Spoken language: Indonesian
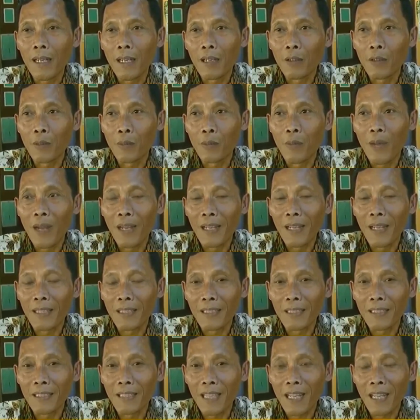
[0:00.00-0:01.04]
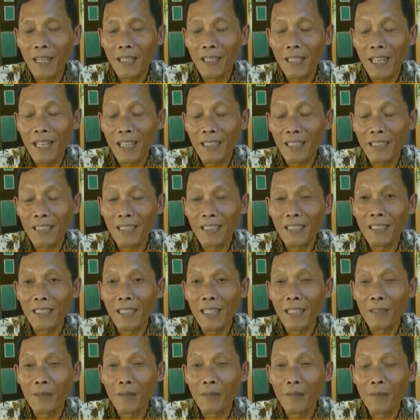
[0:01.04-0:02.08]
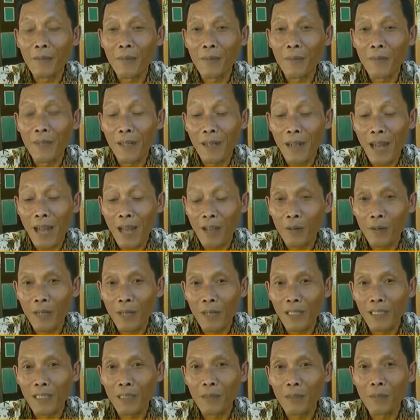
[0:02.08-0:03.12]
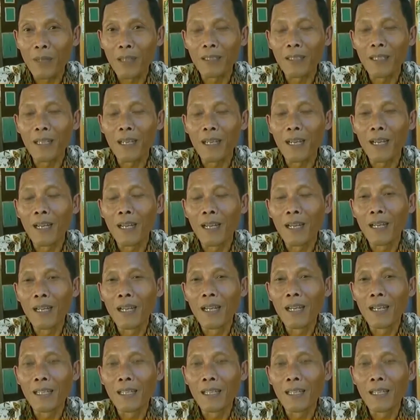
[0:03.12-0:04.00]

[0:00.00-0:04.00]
Ya kalau Bang Egi saat ini kan melakukan ibadah